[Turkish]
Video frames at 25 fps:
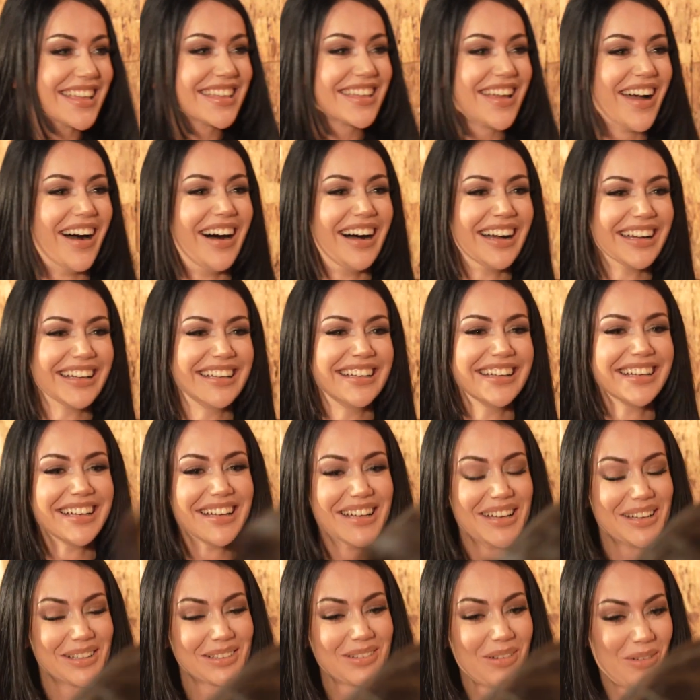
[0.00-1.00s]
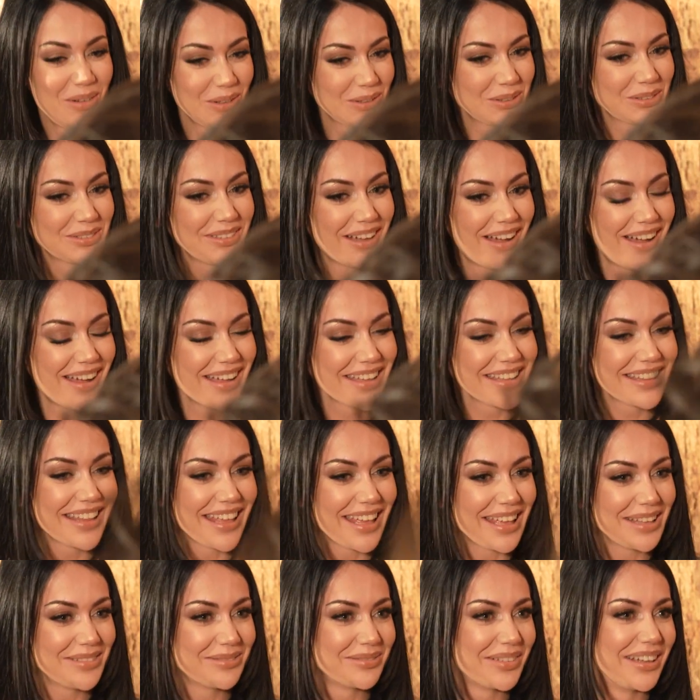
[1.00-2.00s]
ya, koltukta ay
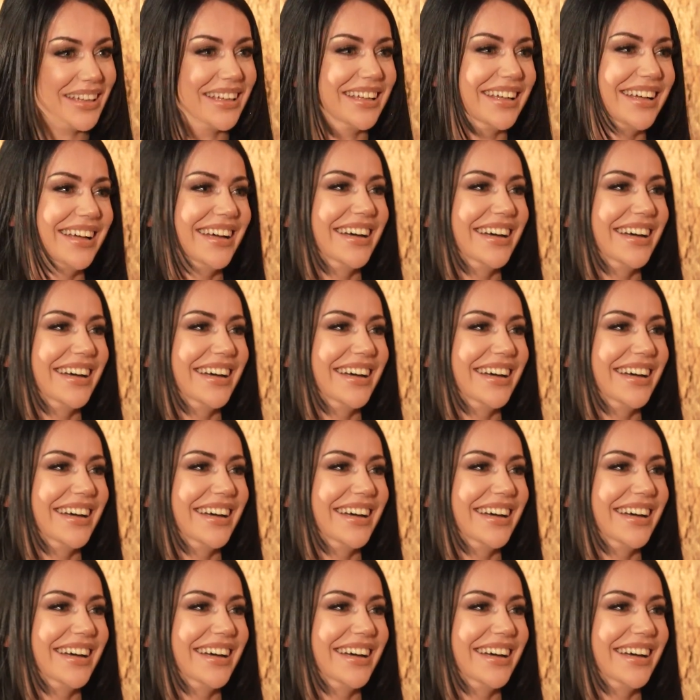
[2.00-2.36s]
değil mi?